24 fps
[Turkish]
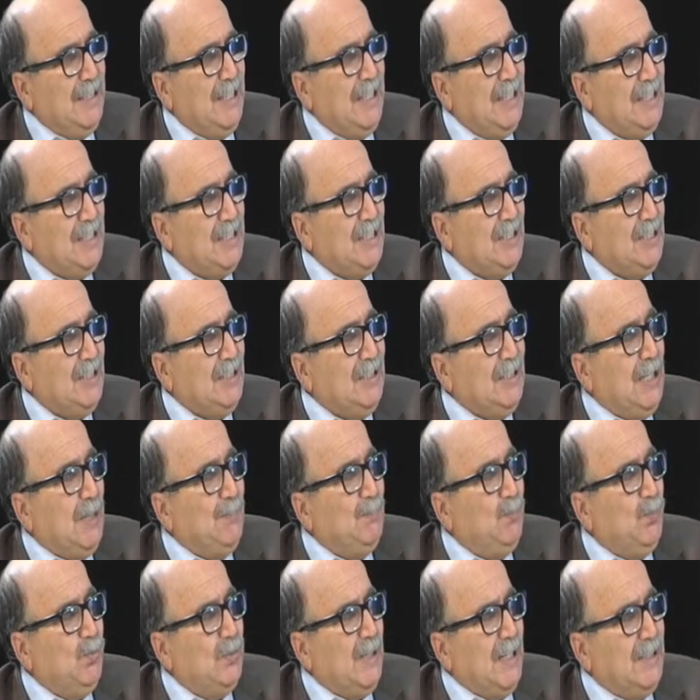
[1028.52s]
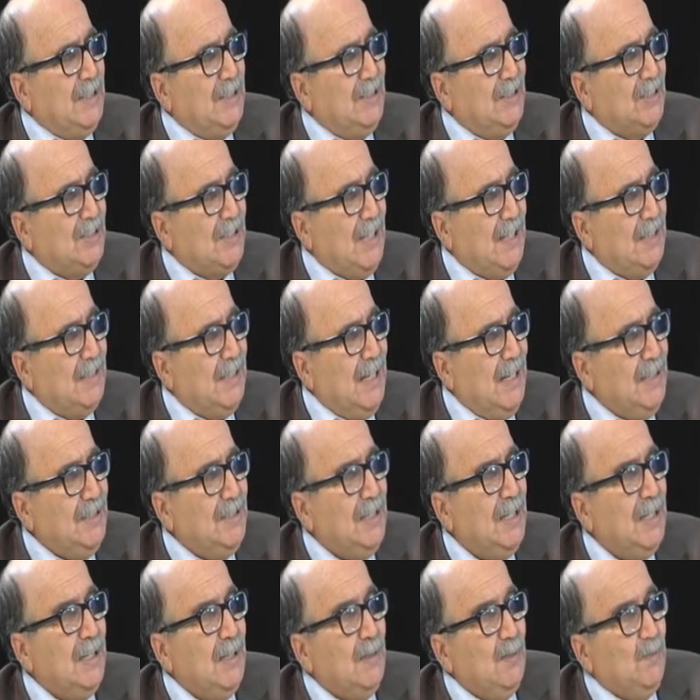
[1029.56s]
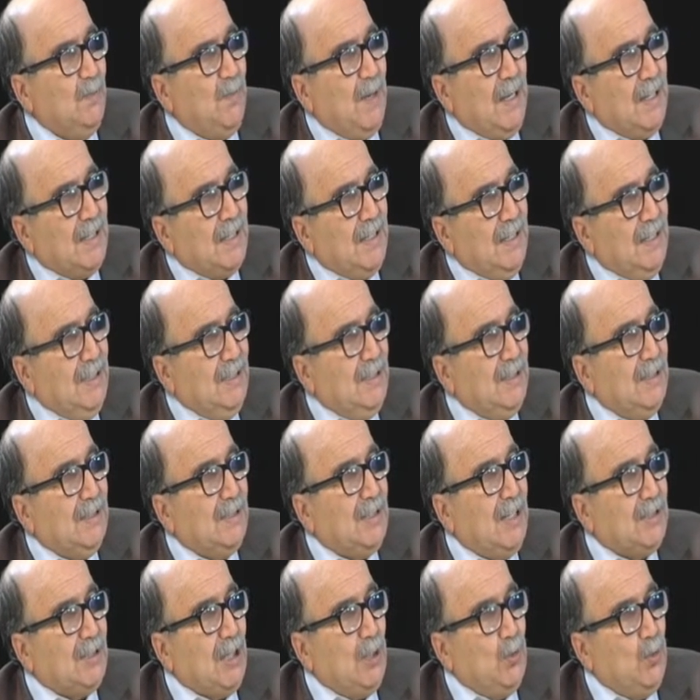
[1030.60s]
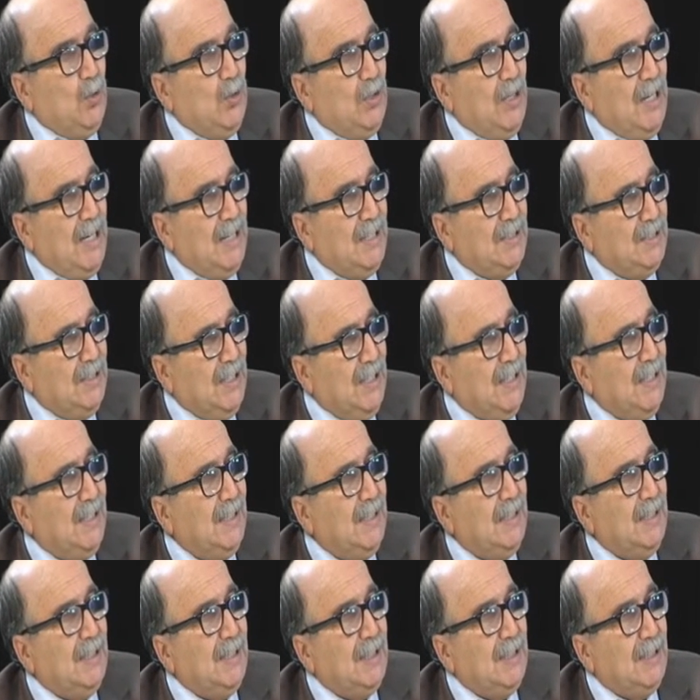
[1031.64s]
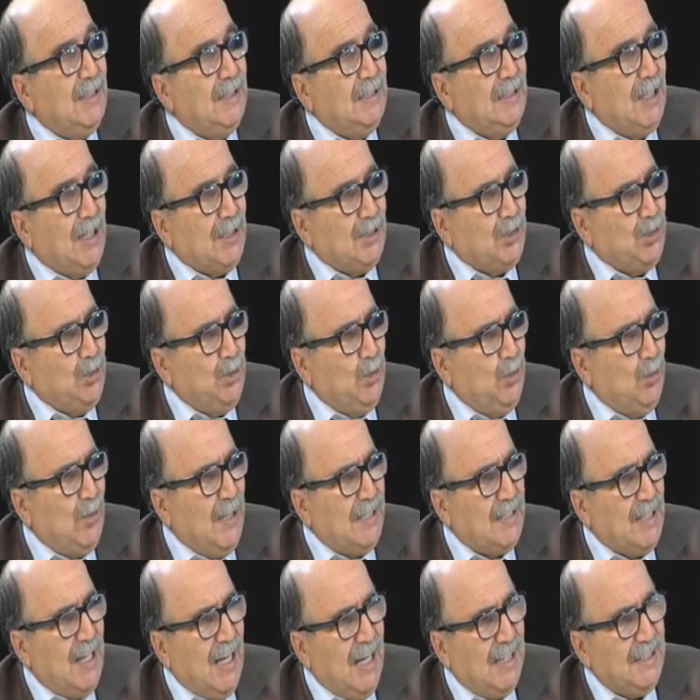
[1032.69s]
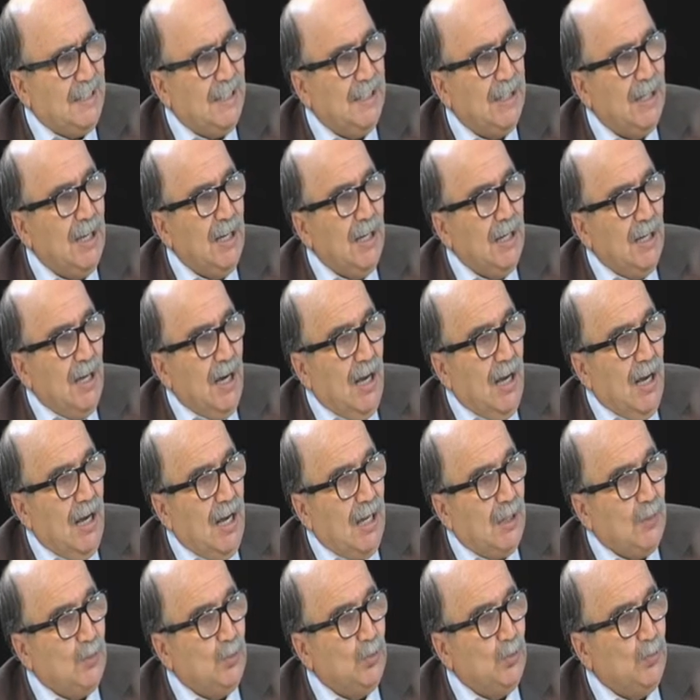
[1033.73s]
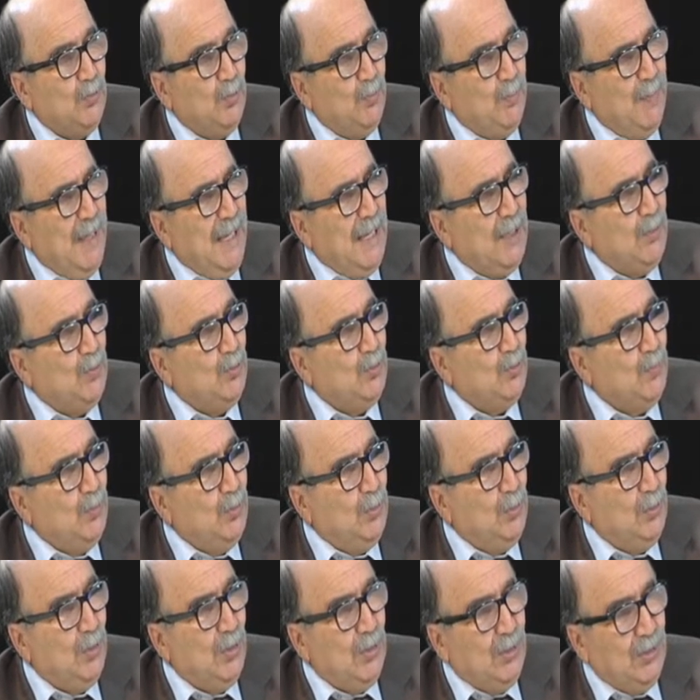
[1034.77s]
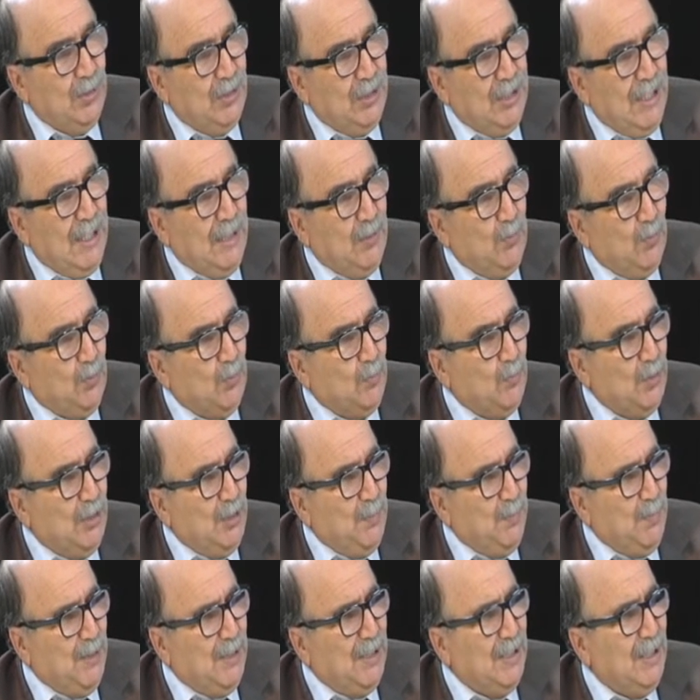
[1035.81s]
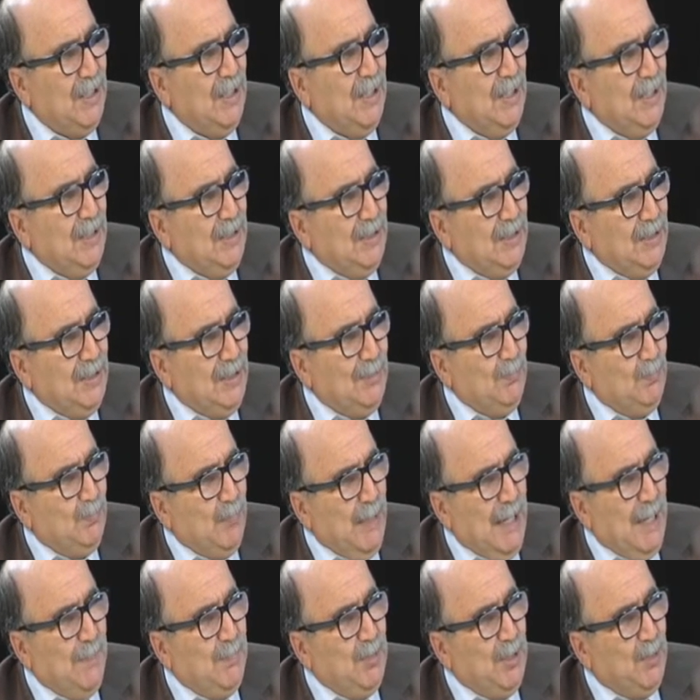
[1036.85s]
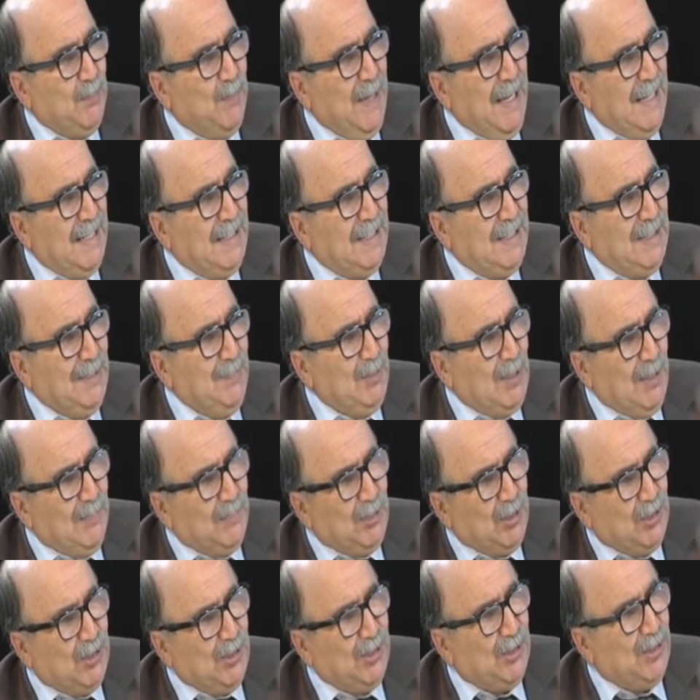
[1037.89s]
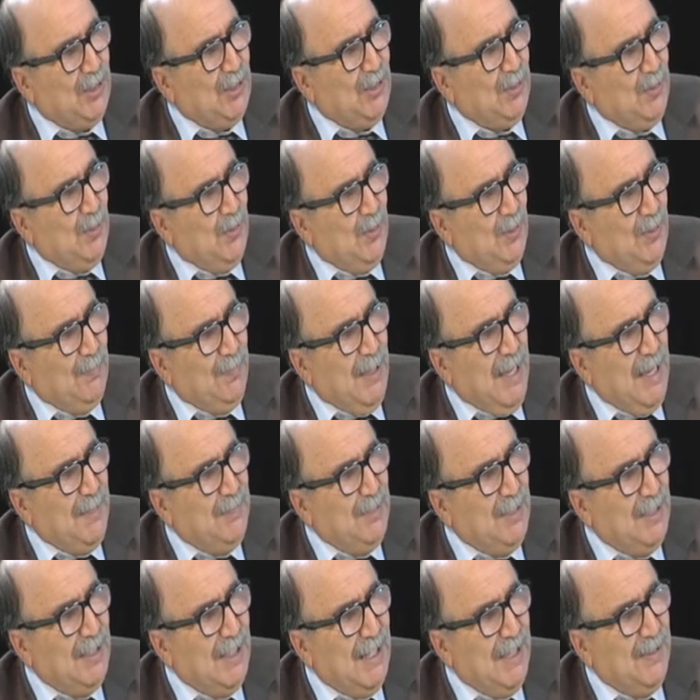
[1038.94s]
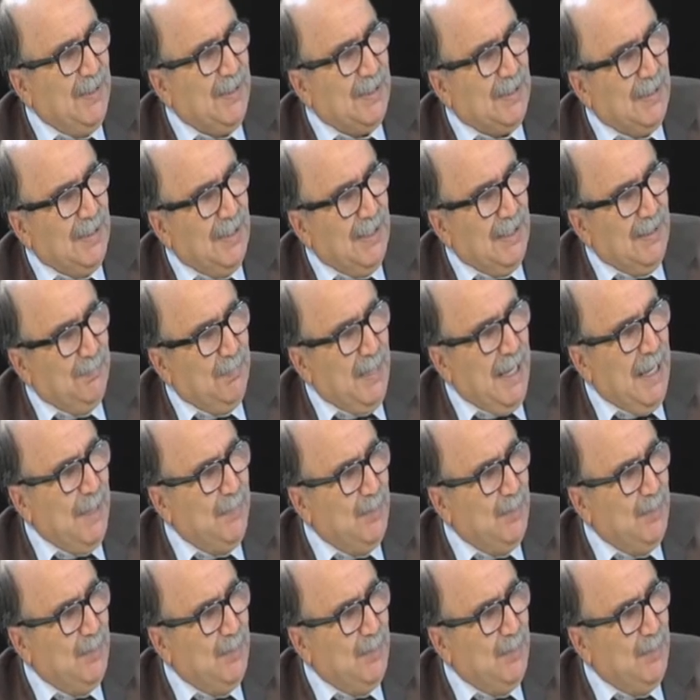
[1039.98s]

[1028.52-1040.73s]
derecesinde bulunan insanlar farklı kategorilerde e, yarışıyorlar. Hani A grubu, B grubu, C grubu gibi. Şimdi B1, B2 mi demiştiniz? B1, B2, B3 B1, B2, B3